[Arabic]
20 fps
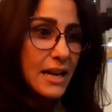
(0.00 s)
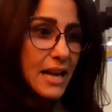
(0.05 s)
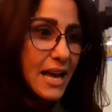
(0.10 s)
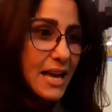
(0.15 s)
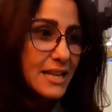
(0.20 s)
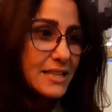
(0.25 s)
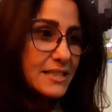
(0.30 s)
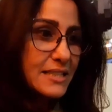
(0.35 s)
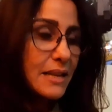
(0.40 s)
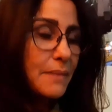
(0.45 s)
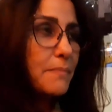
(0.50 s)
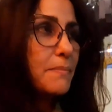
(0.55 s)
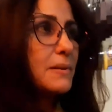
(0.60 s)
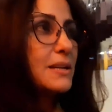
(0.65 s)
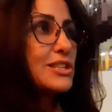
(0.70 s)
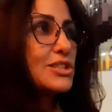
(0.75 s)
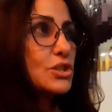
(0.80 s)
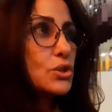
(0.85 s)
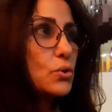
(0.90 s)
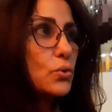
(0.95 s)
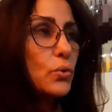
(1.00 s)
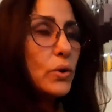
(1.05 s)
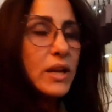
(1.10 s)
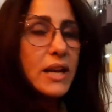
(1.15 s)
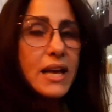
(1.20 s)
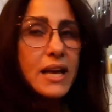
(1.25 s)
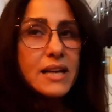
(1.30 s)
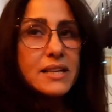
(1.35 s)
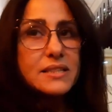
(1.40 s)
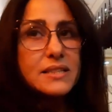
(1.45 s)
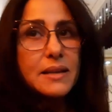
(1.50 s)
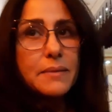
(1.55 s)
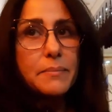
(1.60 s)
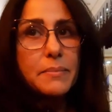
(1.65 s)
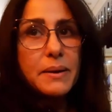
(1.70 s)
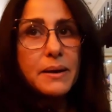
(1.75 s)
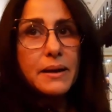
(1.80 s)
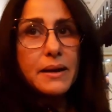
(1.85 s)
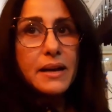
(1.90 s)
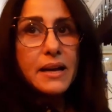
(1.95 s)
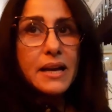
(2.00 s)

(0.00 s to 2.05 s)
على حسب الجو على حسب